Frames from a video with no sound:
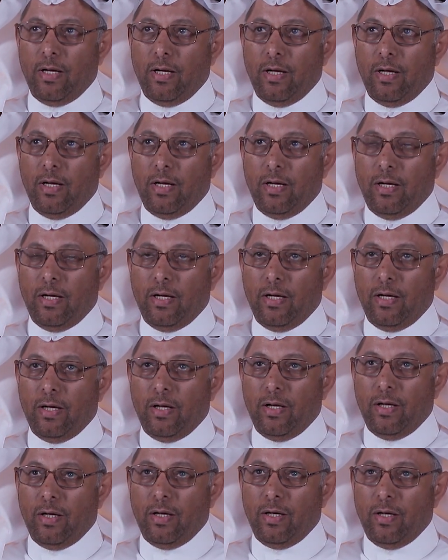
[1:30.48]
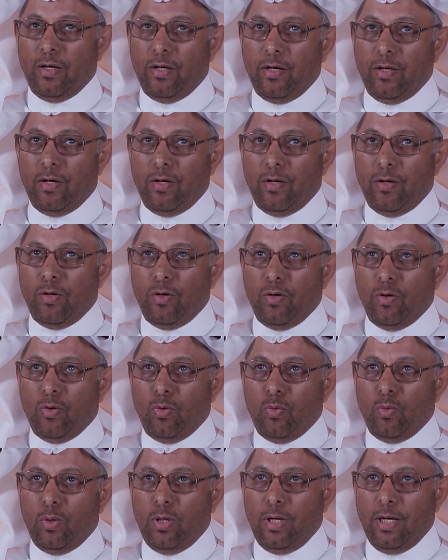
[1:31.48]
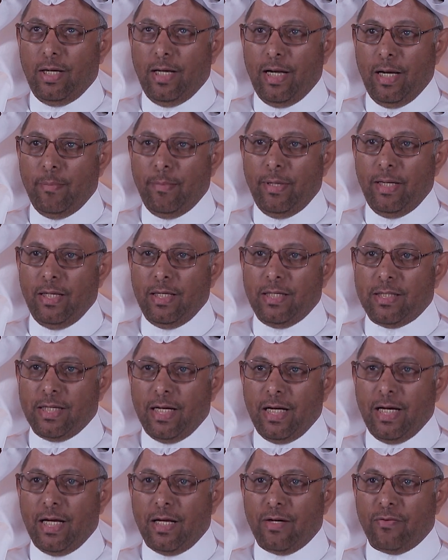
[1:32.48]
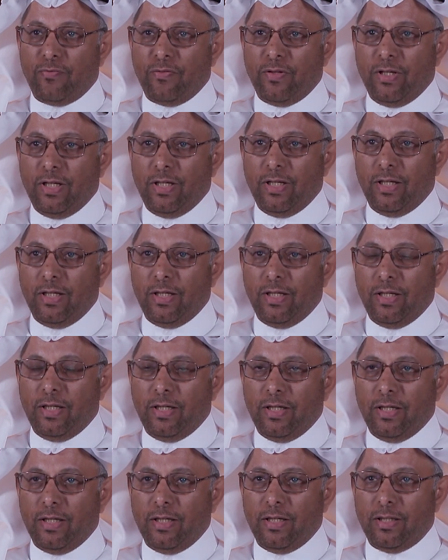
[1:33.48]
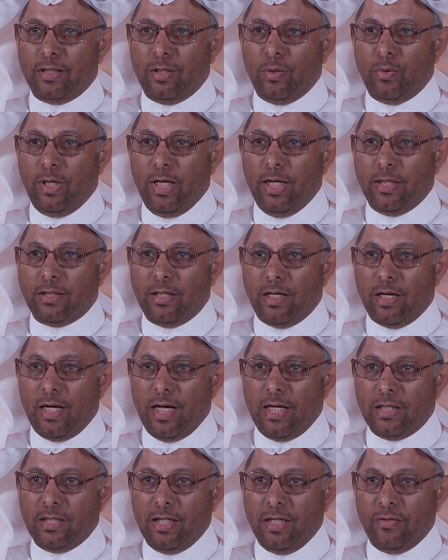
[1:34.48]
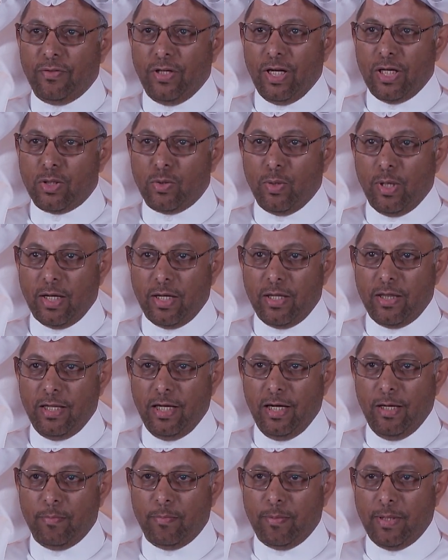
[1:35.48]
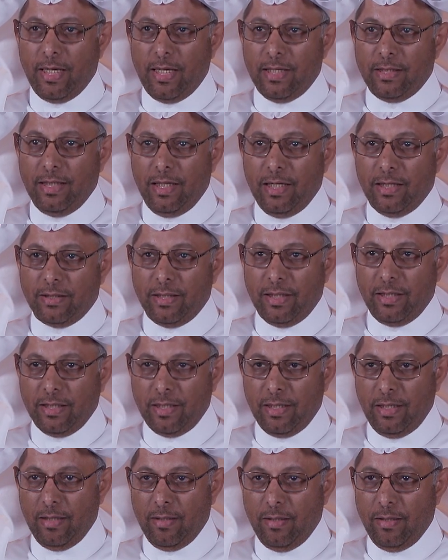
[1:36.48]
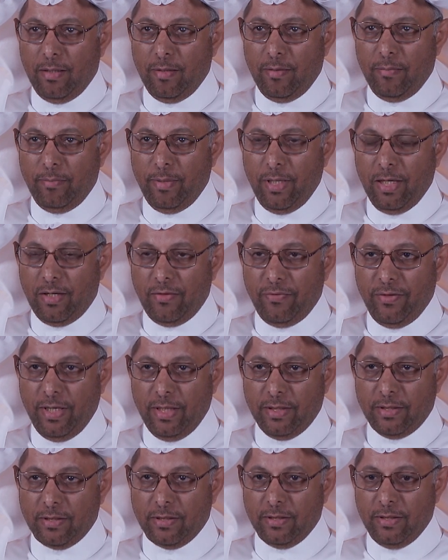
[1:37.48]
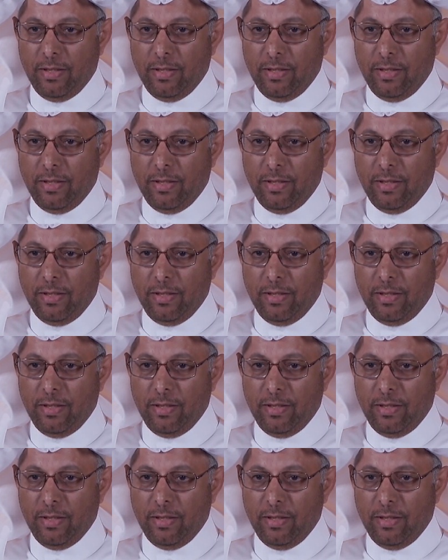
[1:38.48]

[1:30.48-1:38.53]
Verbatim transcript: آه، والعمل صار في الدوريات الراجلة في أسواق الذهب كانت على طريق الملك فهد